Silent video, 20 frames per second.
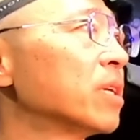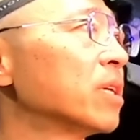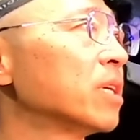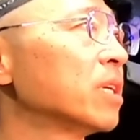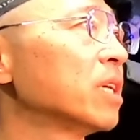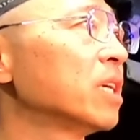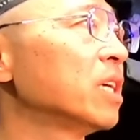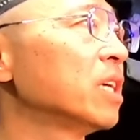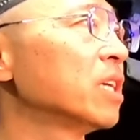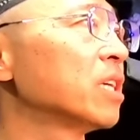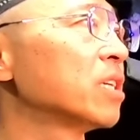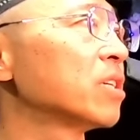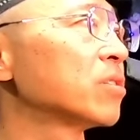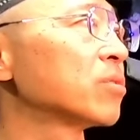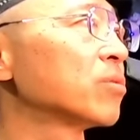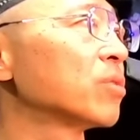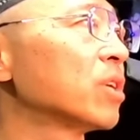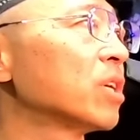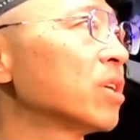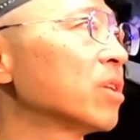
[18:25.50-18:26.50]
えー、
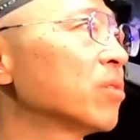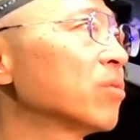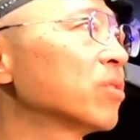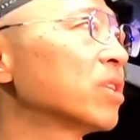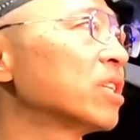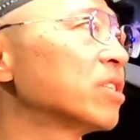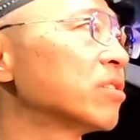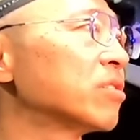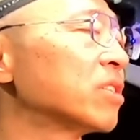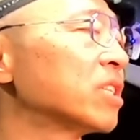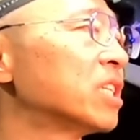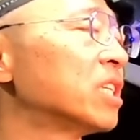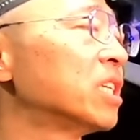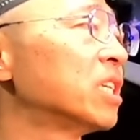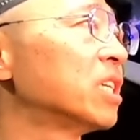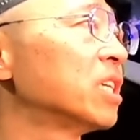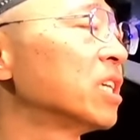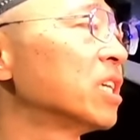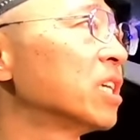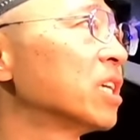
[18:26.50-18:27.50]
それの手続
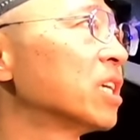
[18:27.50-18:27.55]
き